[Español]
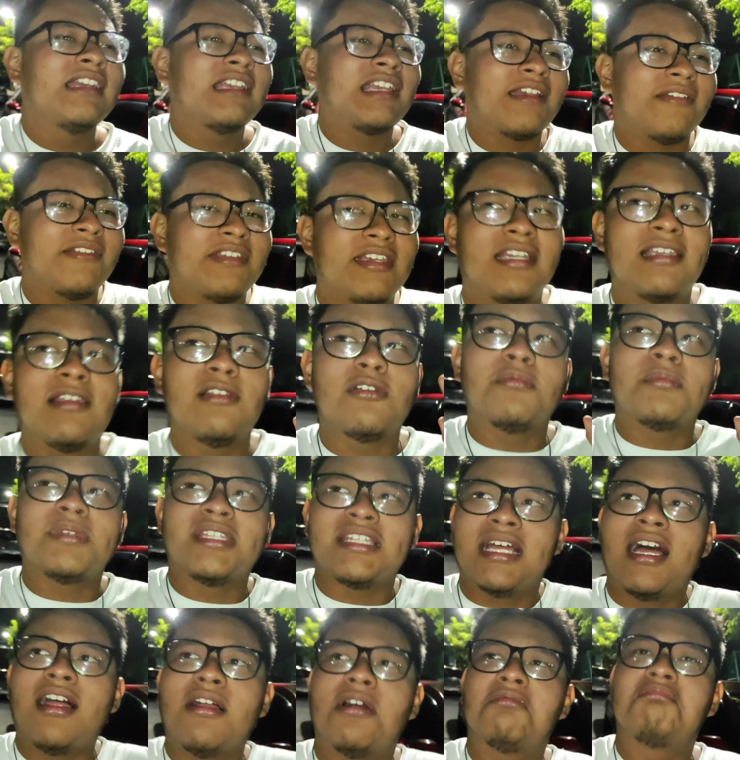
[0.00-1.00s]
que bien
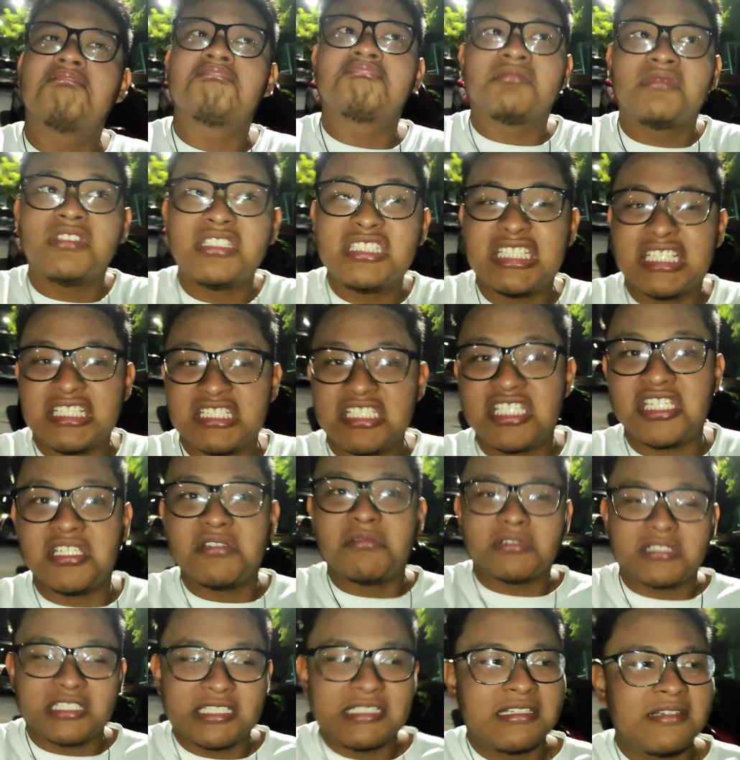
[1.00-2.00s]
iluminado. Y está
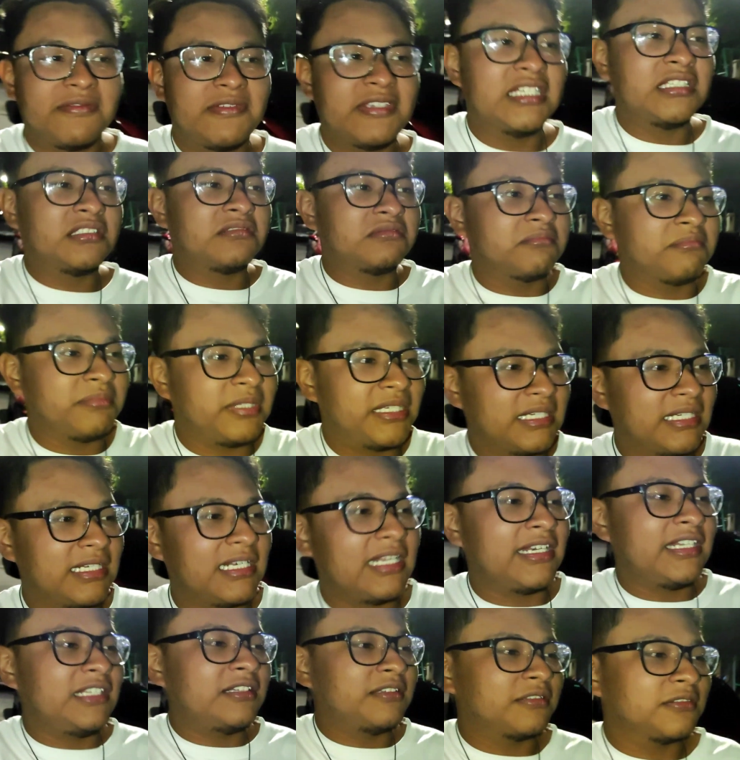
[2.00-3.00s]
chivo, se ve bien, bien
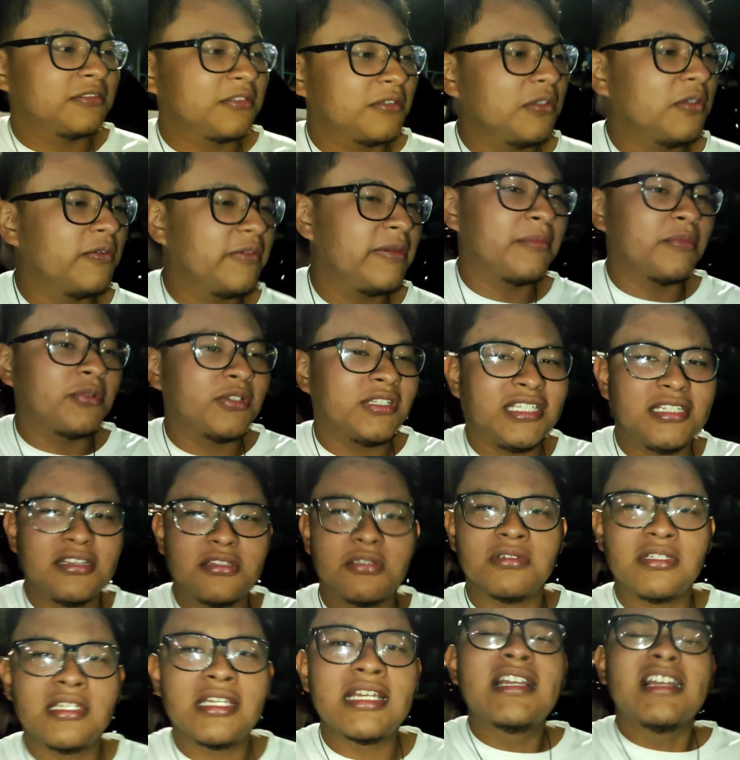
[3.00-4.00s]
clarito, todo bien
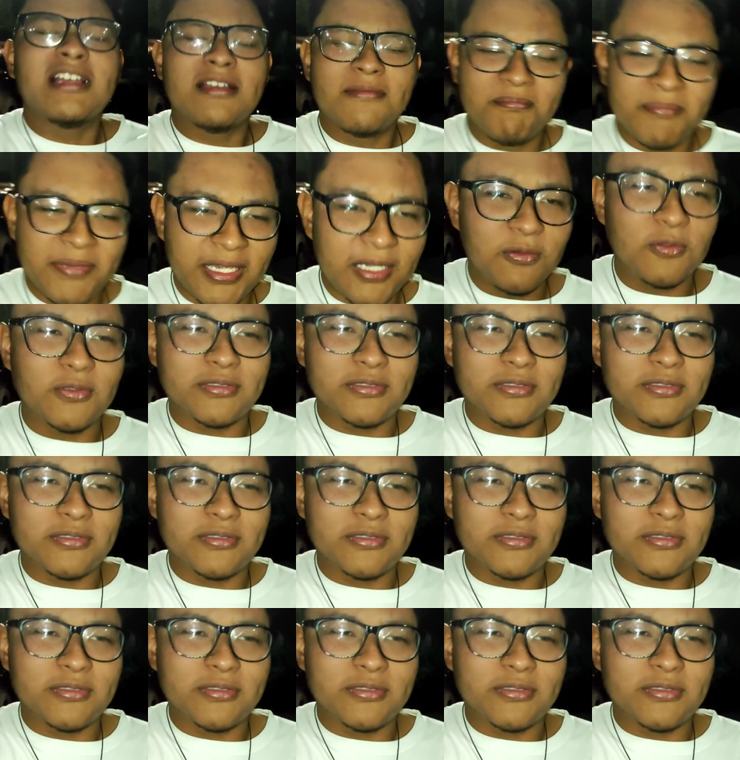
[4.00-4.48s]
bonito. Me